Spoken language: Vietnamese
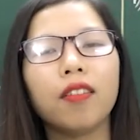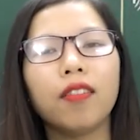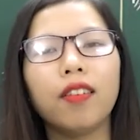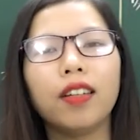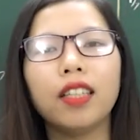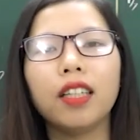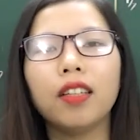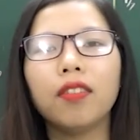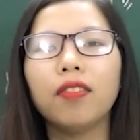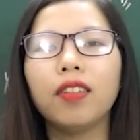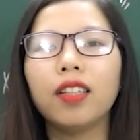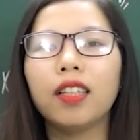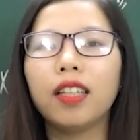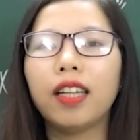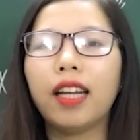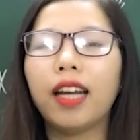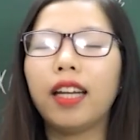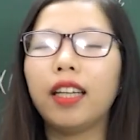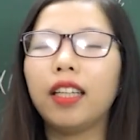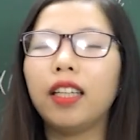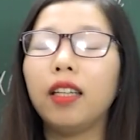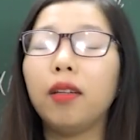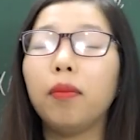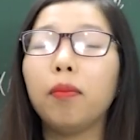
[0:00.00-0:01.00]
Và nhân vật
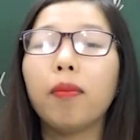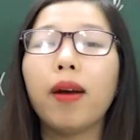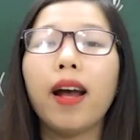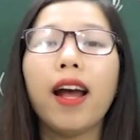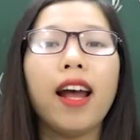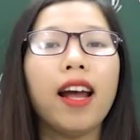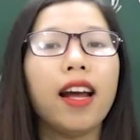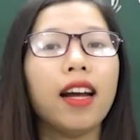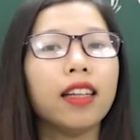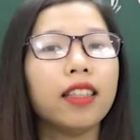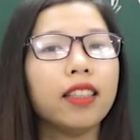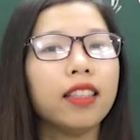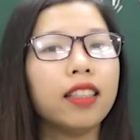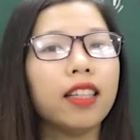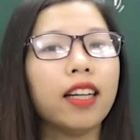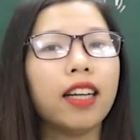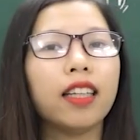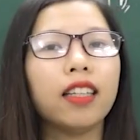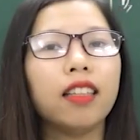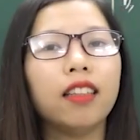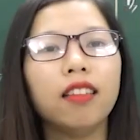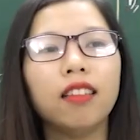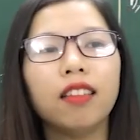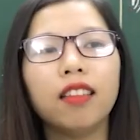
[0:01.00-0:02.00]
này thì mang những
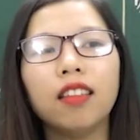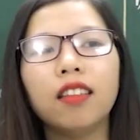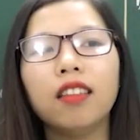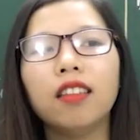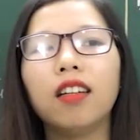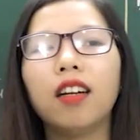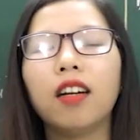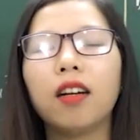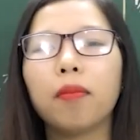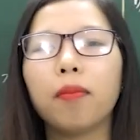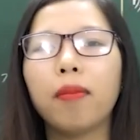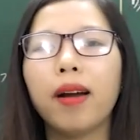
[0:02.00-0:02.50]
cái tư tưởng,